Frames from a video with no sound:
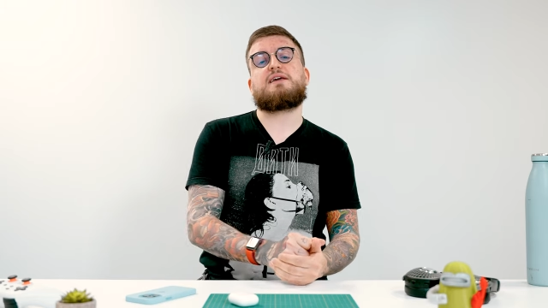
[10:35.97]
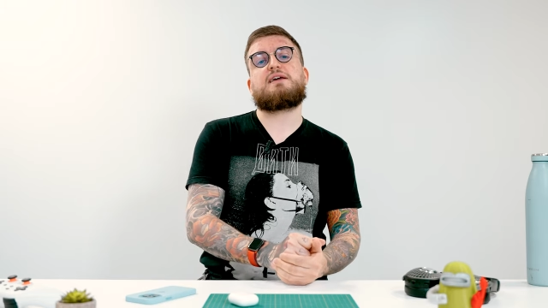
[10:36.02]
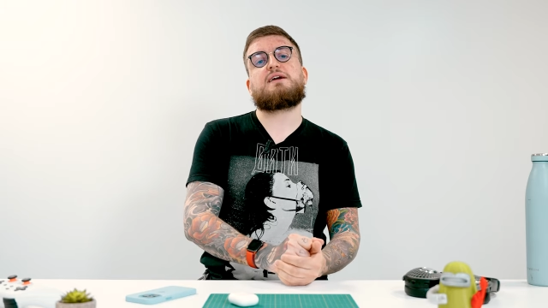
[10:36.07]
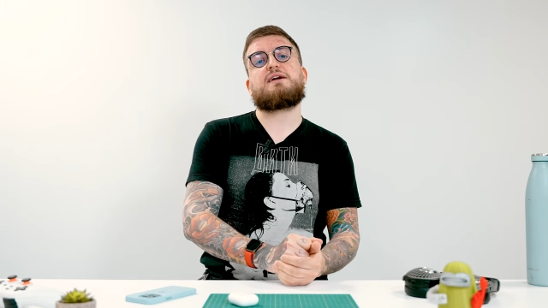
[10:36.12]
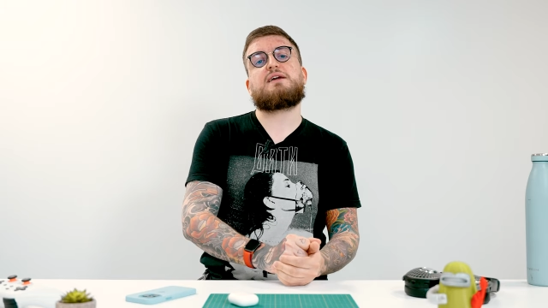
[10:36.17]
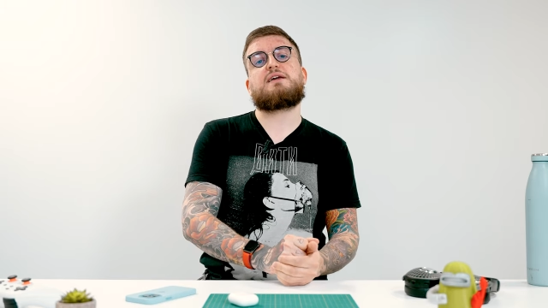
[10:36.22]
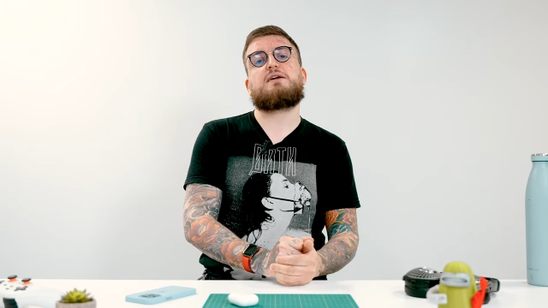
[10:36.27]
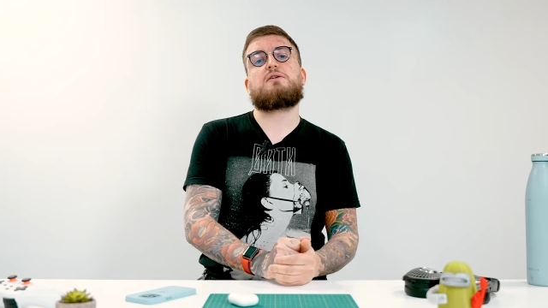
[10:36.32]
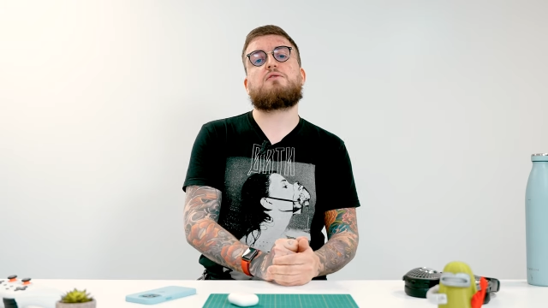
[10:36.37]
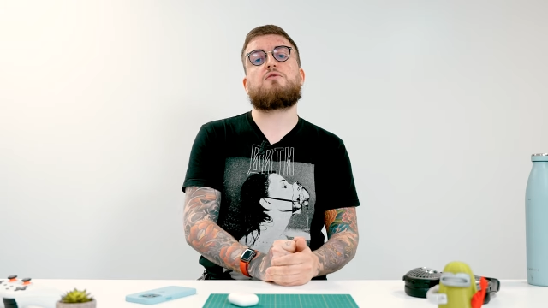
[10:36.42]

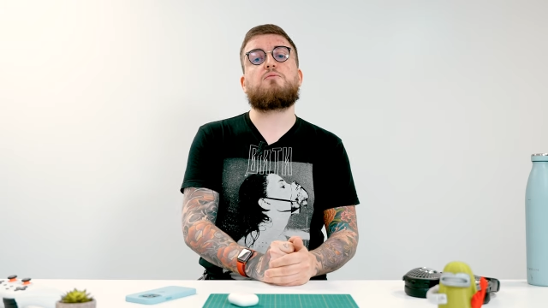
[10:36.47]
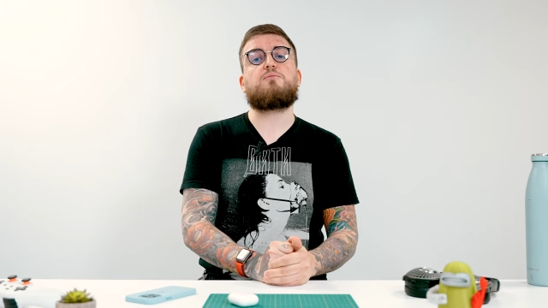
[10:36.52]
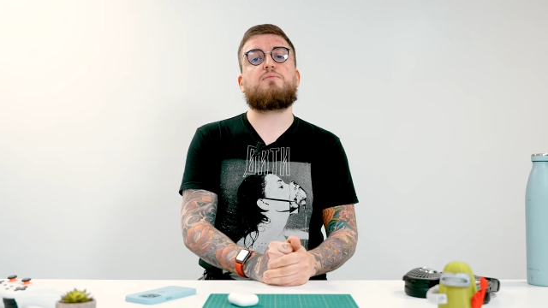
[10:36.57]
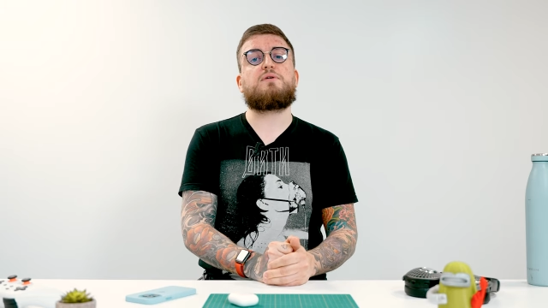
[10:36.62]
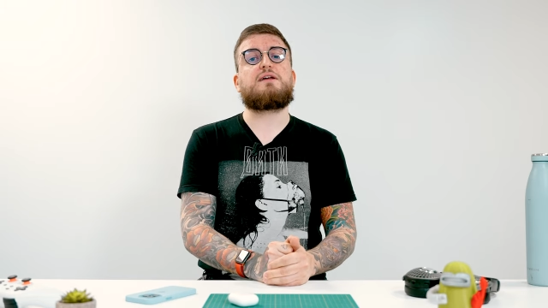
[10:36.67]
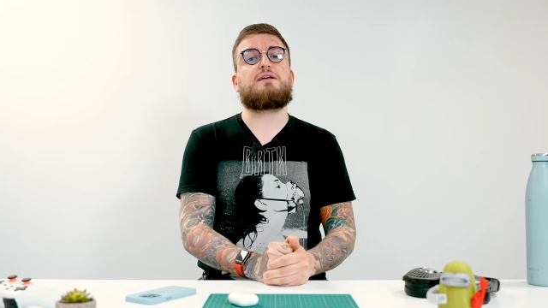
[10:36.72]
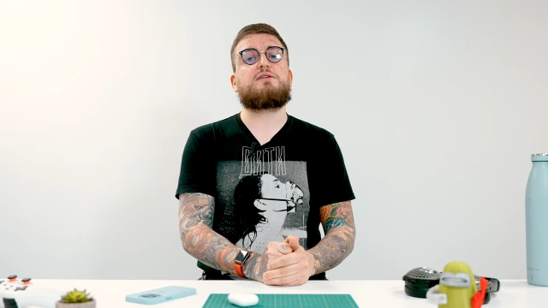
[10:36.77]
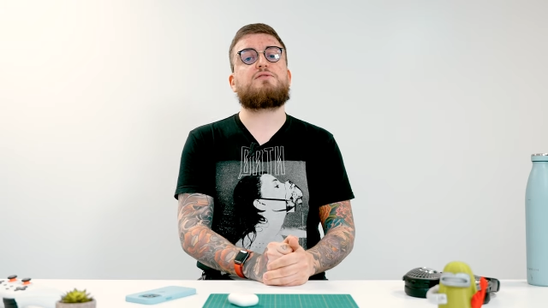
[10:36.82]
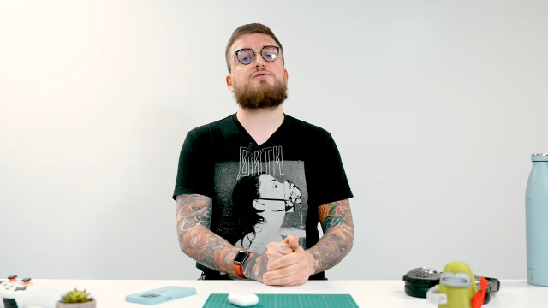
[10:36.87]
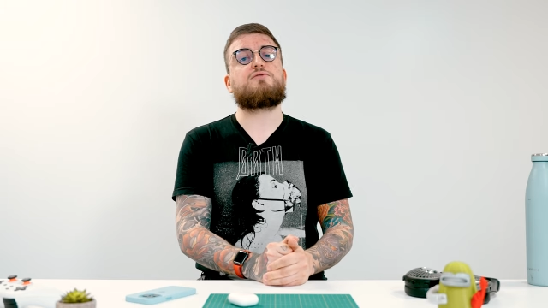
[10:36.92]
écrit
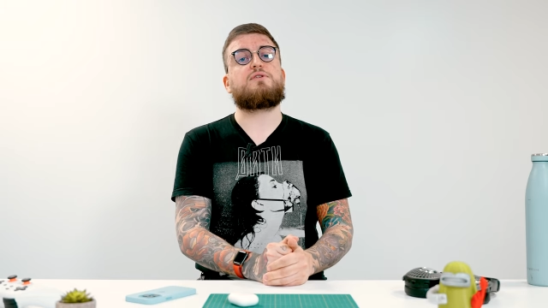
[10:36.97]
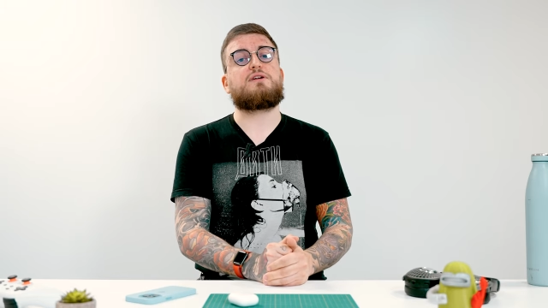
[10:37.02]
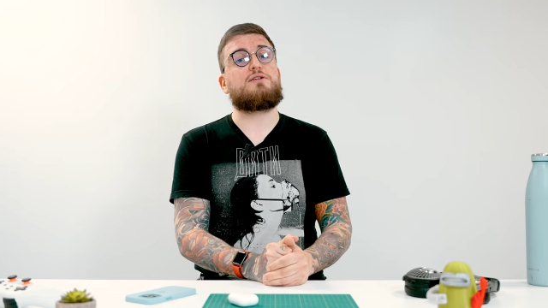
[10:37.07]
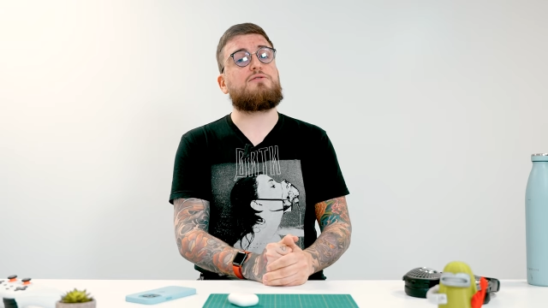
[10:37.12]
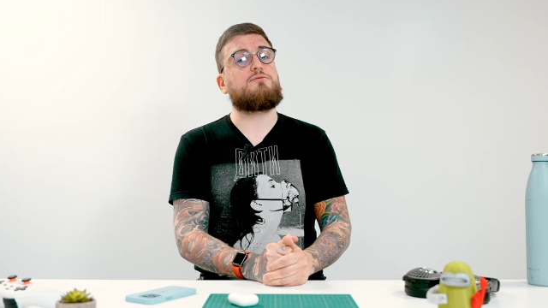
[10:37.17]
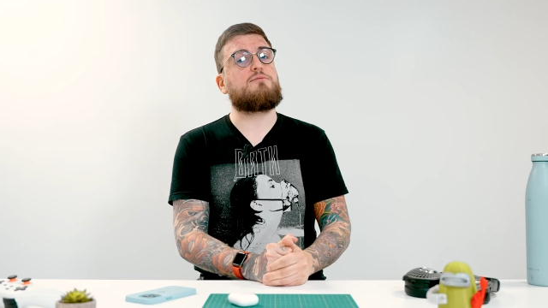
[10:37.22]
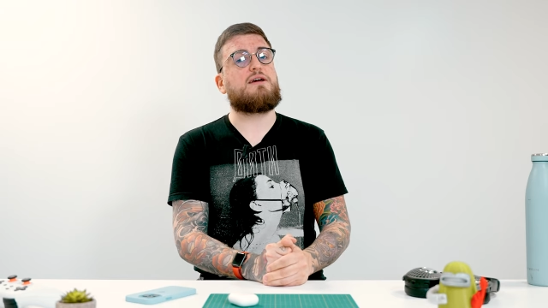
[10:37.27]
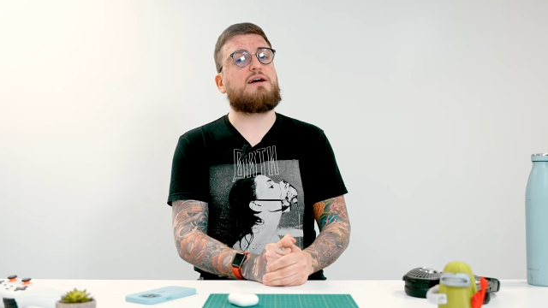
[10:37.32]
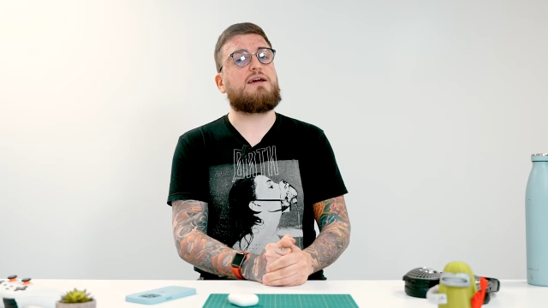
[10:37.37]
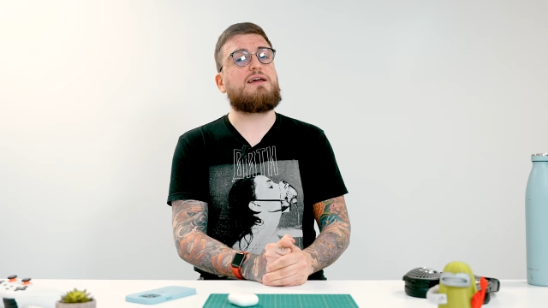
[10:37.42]
complet sur les
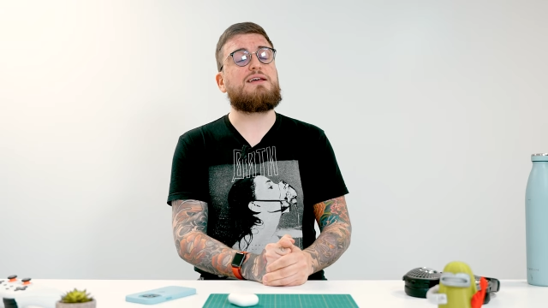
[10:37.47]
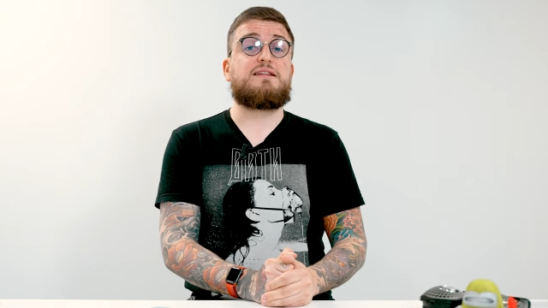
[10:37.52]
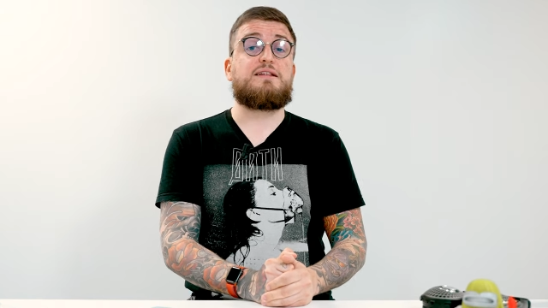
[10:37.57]
numériques.